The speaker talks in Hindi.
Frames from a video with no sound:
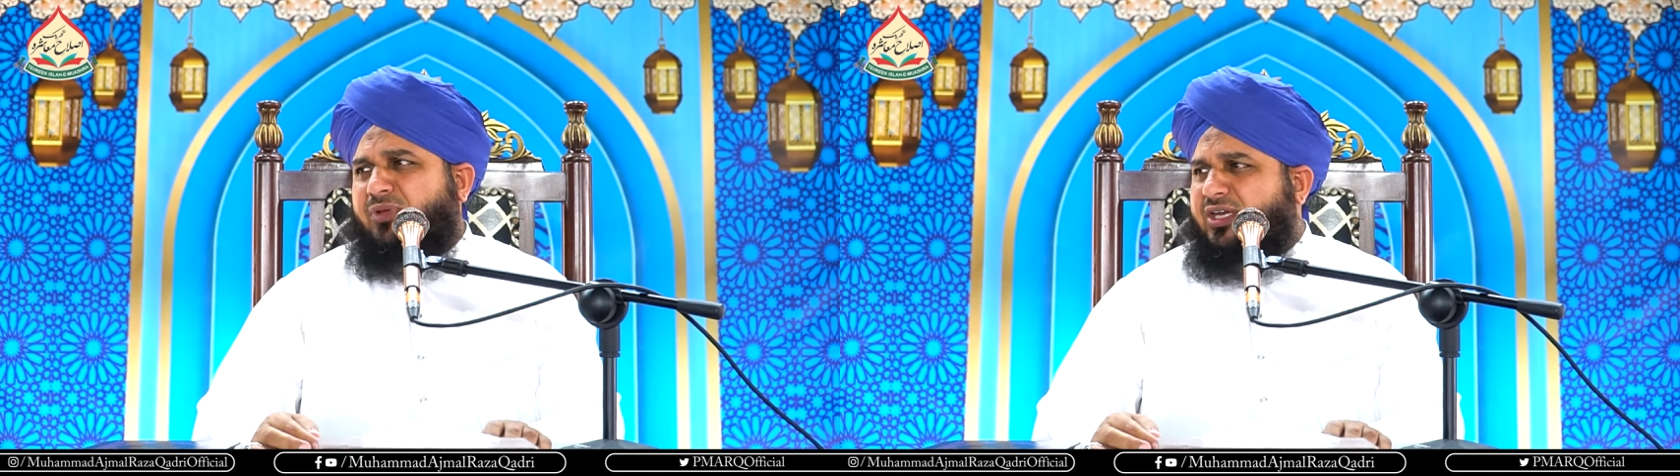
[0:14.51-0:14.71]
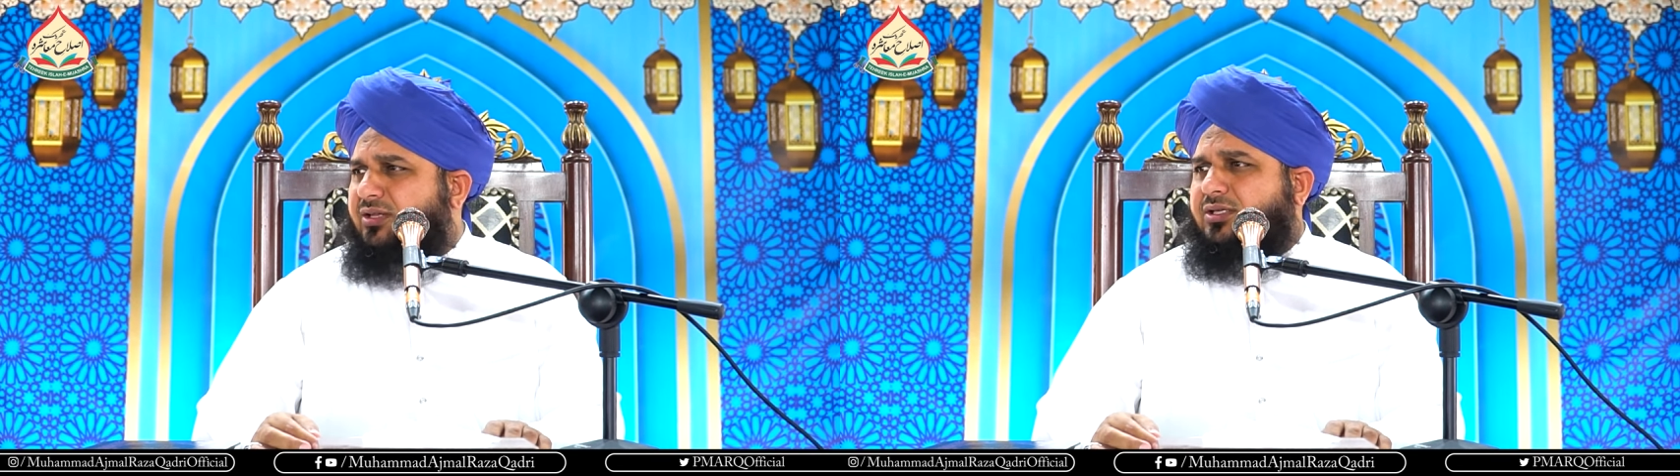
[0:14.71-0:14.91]

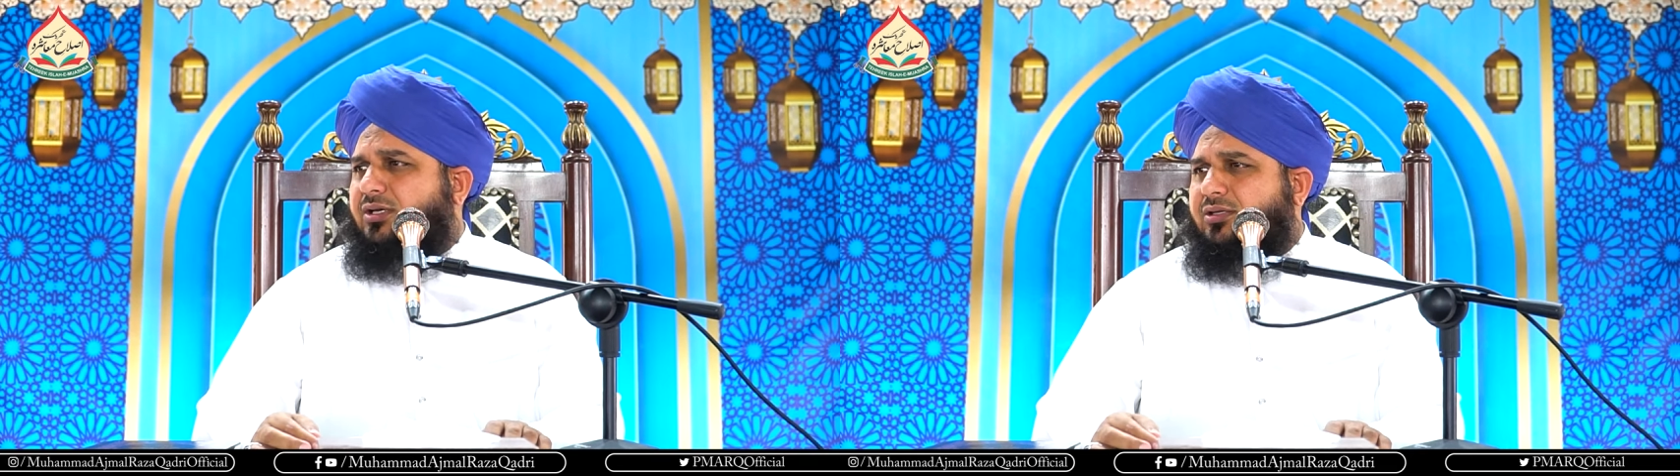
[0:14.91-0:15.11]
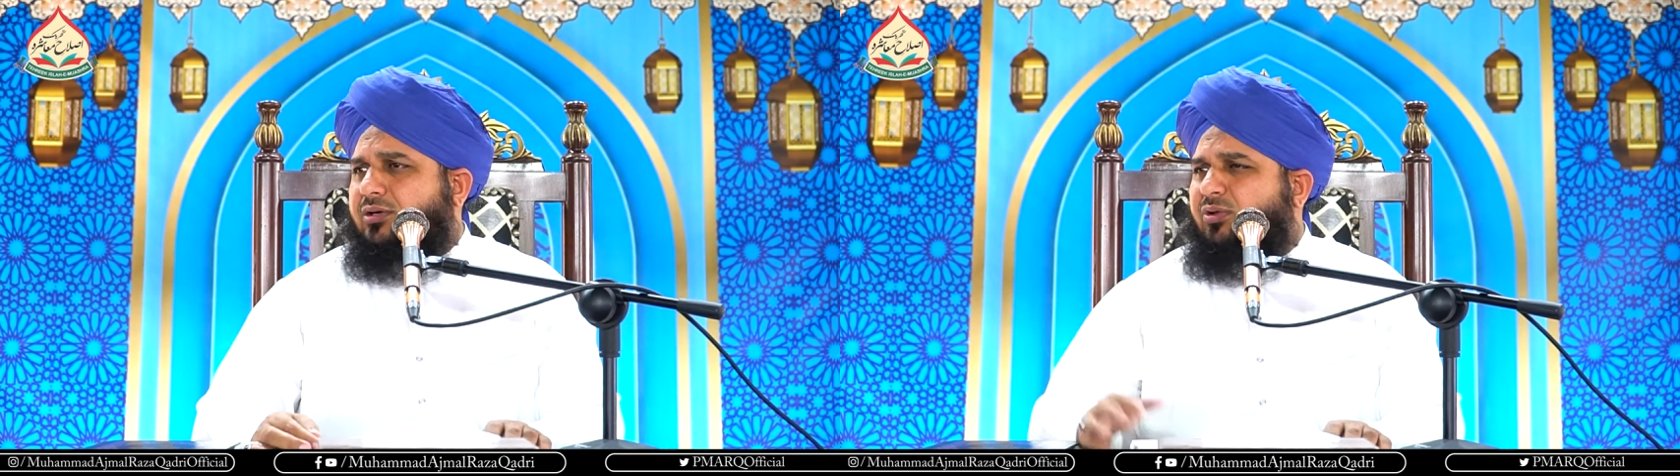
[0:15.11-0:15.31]
मिन्नत
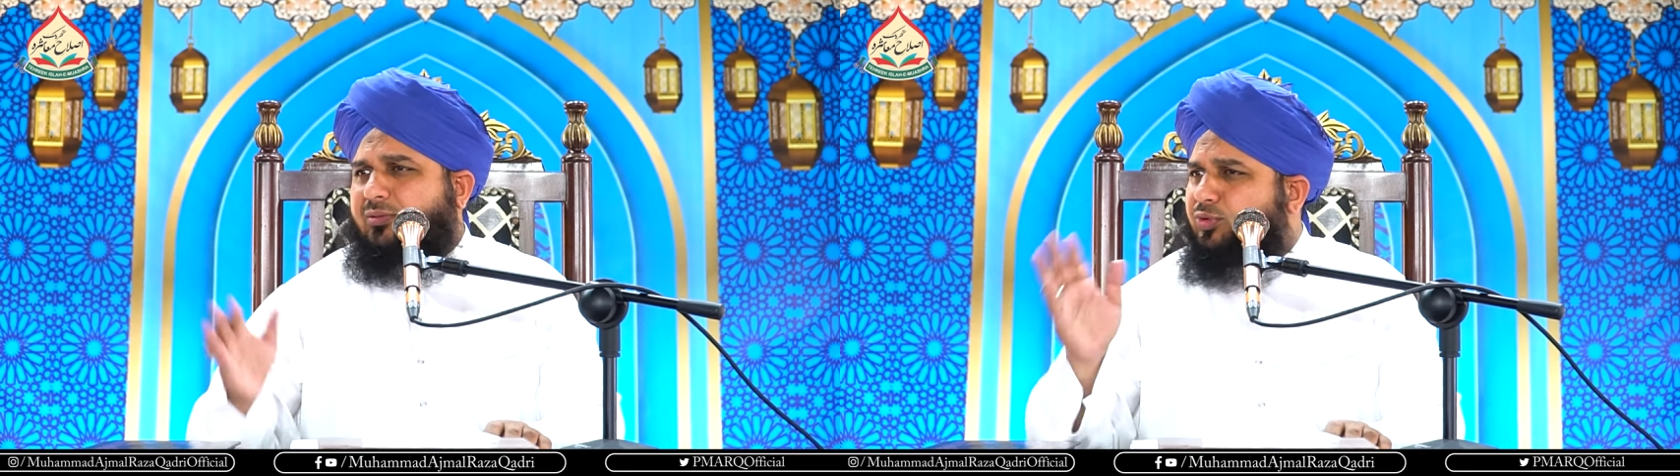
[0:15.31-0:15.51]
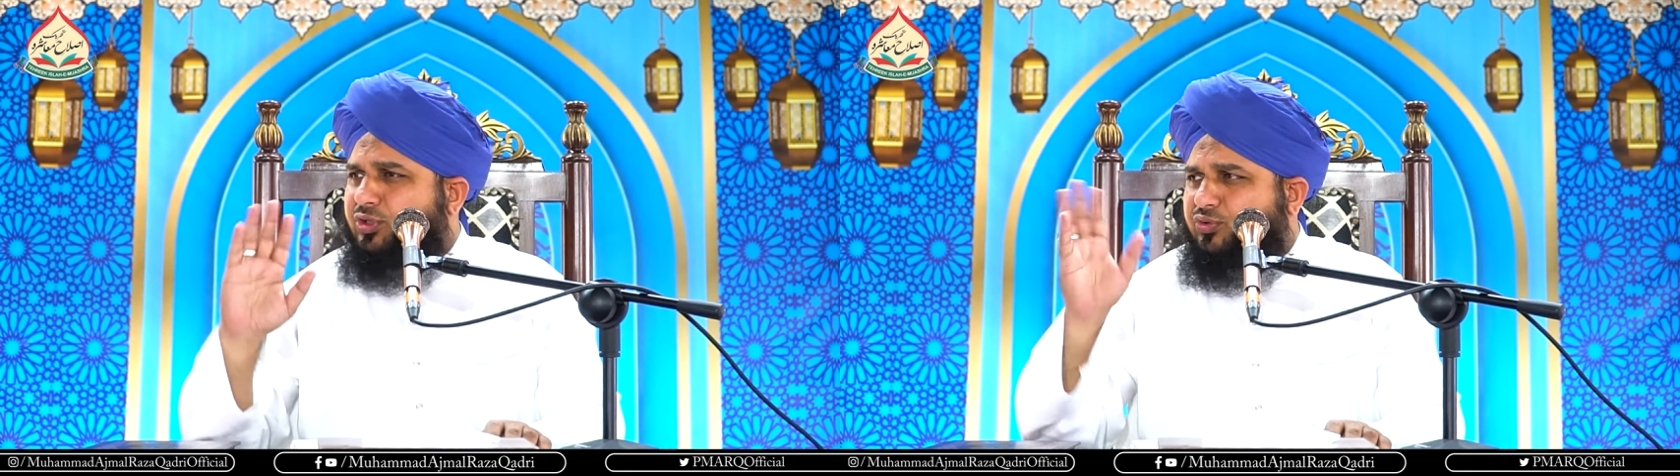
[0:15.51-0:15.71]
करता हूँ
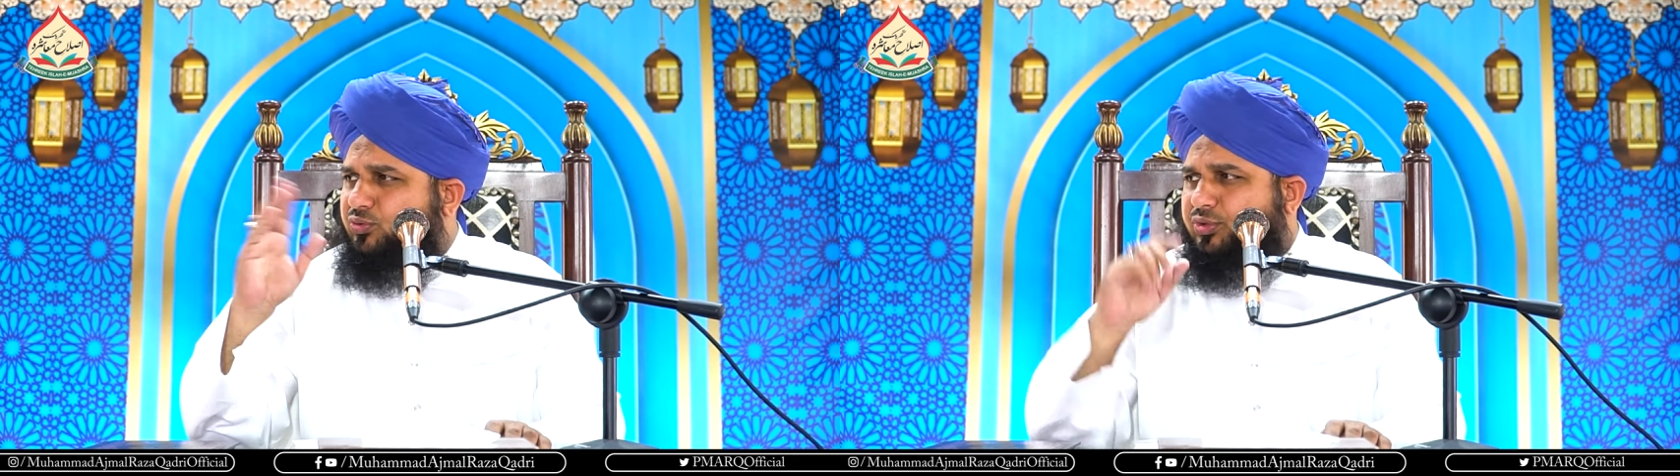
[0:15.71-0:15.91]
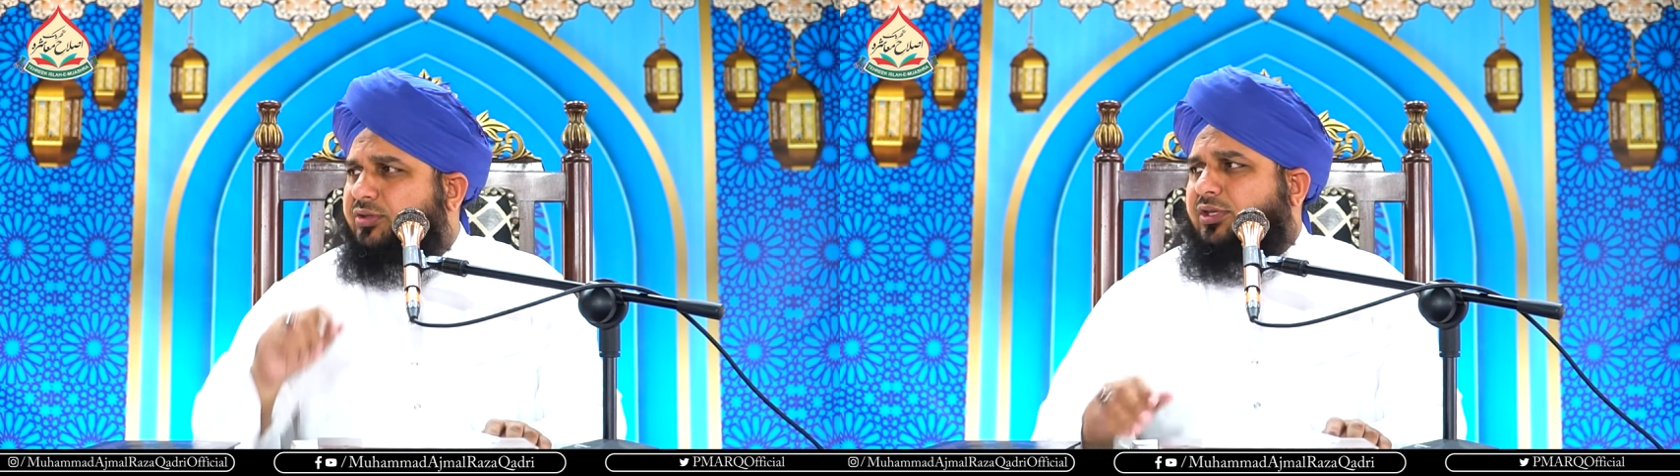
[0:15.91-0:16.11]
कि मुझे
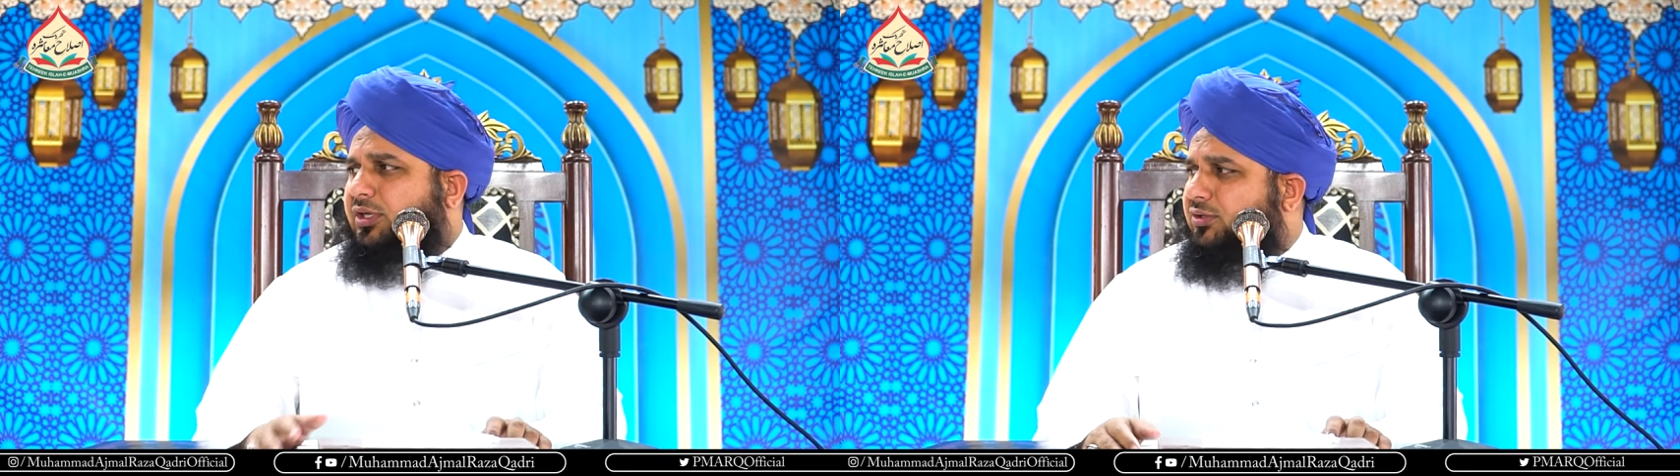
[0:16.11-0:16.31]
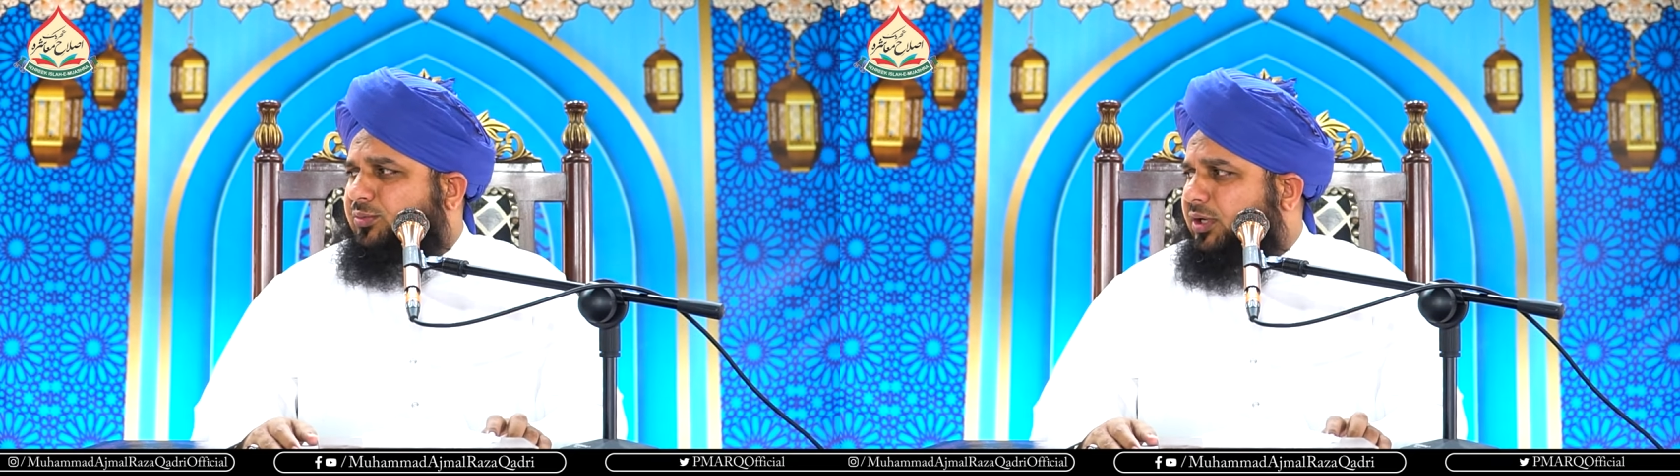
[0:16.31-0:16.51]
ज़रूरत
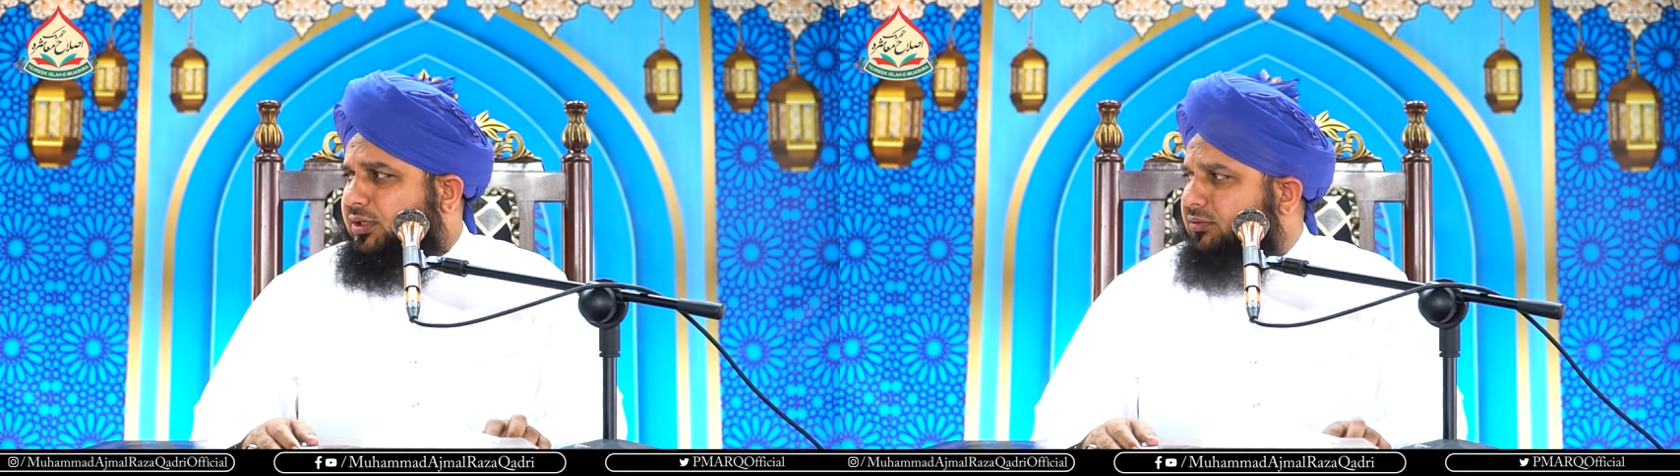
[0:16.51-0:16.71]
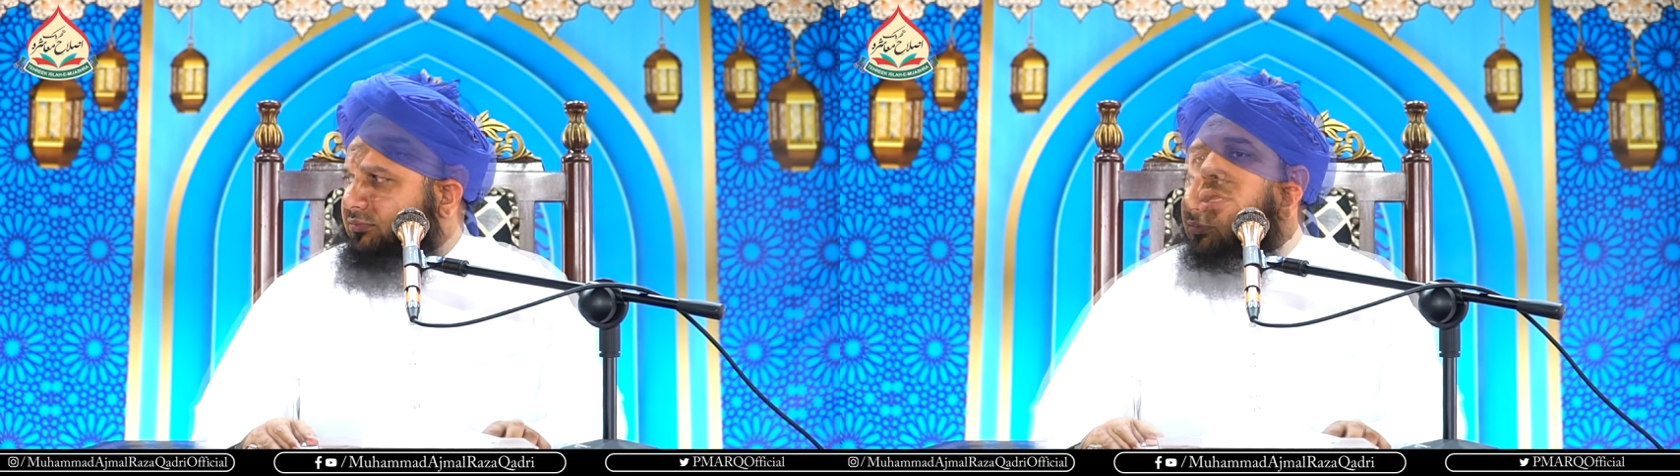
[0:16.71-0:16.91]
नहीं है तुम्हारी